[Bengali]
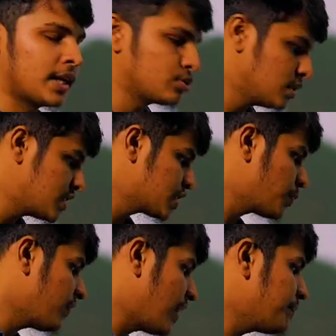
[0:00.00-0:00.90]
আর যদি সিক্স
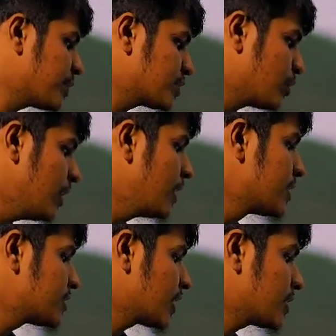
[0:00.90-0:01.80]
পয়েন্ট ফাইভ পার্সেন্ট হয়
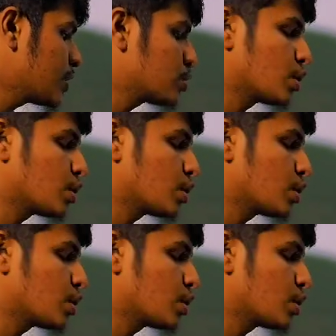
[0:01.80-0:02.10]
সেক্ষেত্রে